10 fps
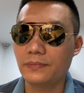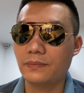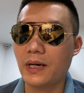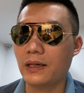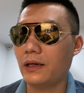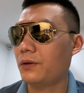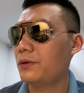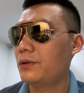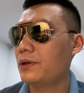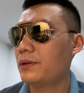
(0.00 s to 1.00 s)
Ba cầu
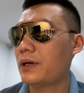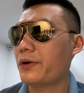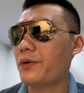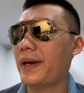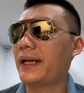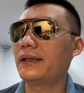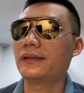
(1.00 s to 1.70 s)
Alderman.